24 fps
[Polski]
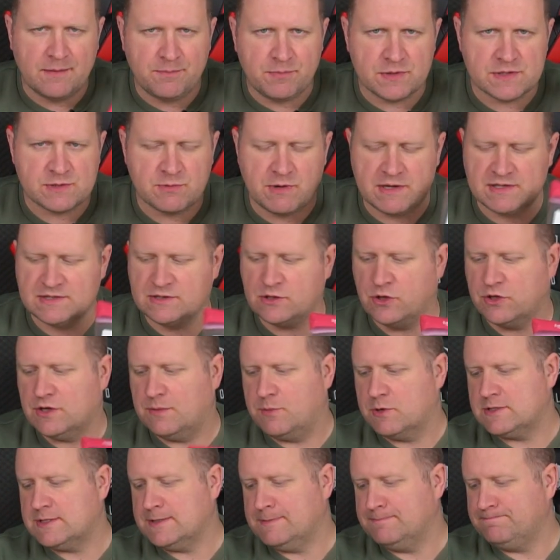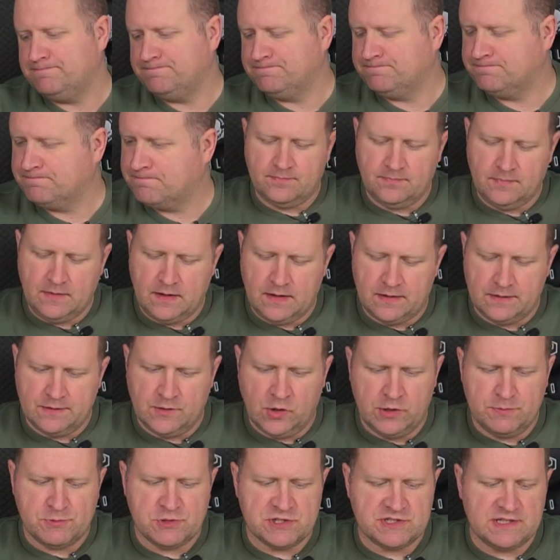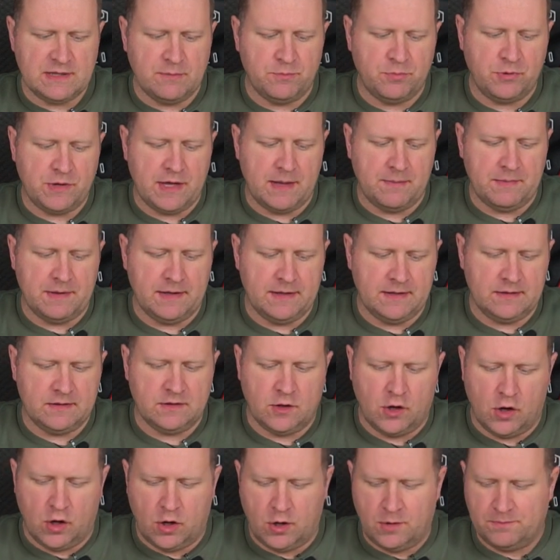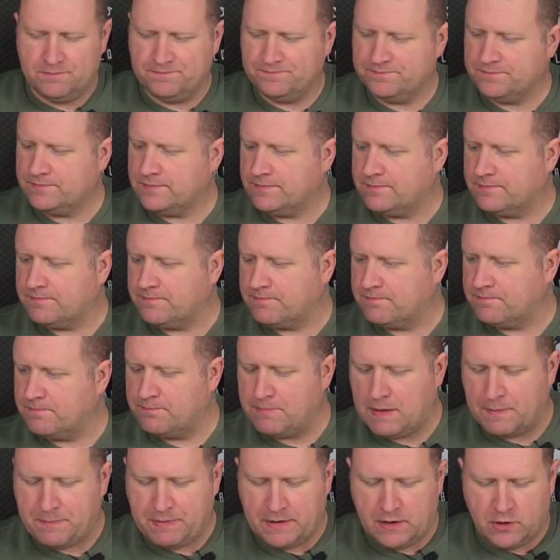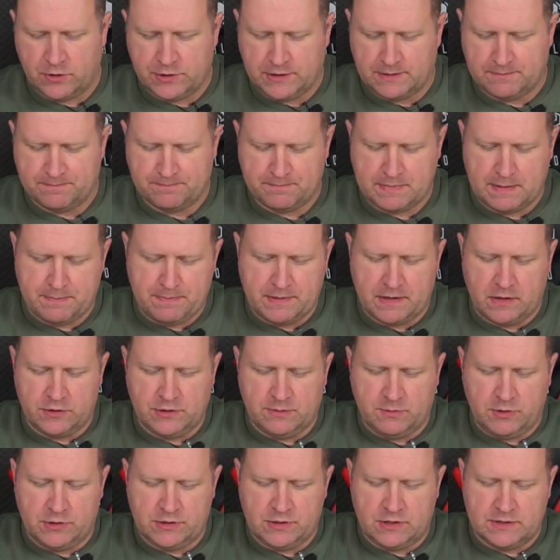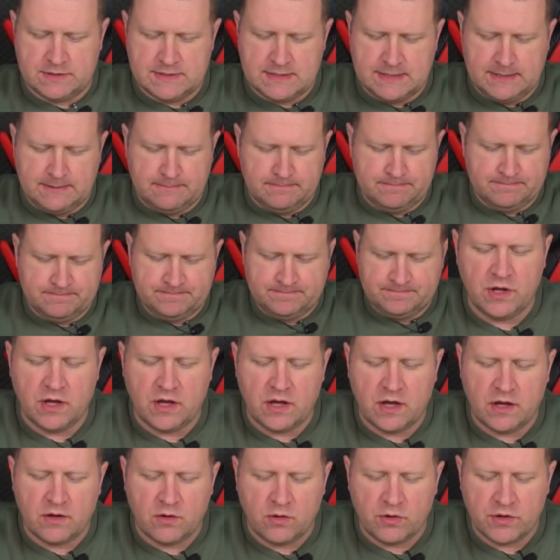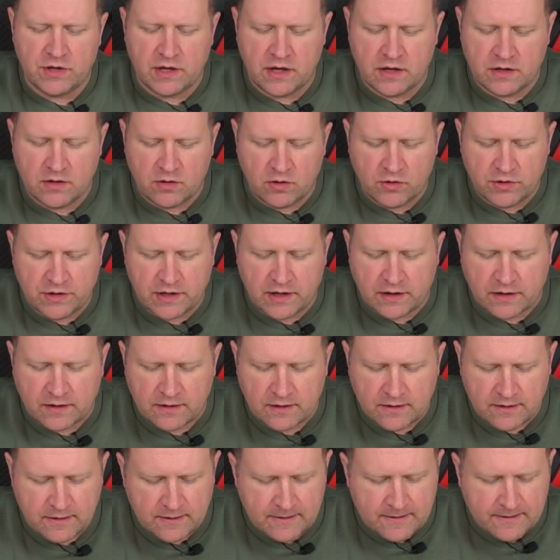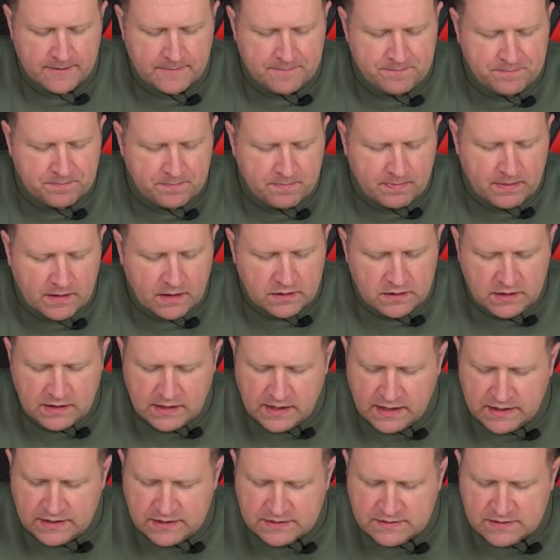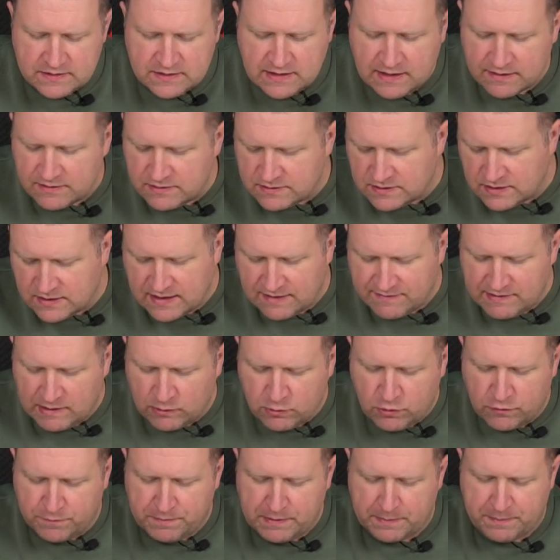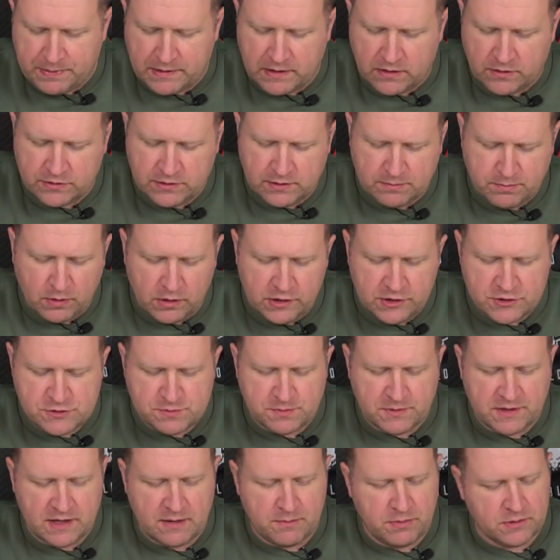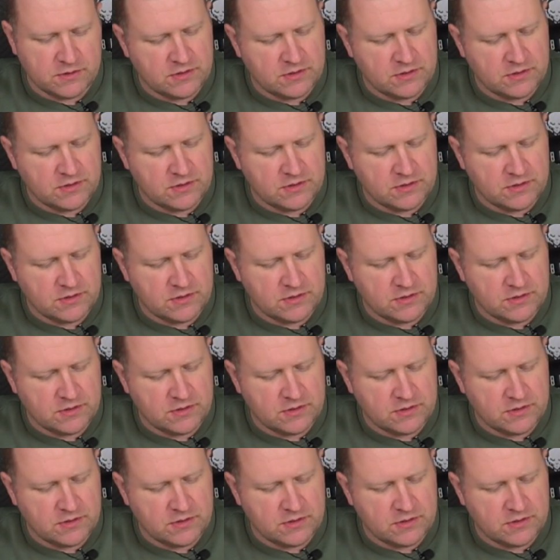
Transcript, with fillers: ale po złej stronie mocy. No i przystępujemy do mm, peperoni. Peperoni, moi drodzy. Ojej, ojej, ojej. Ile ich tych, tych kawałków peperoni? Policzmy je,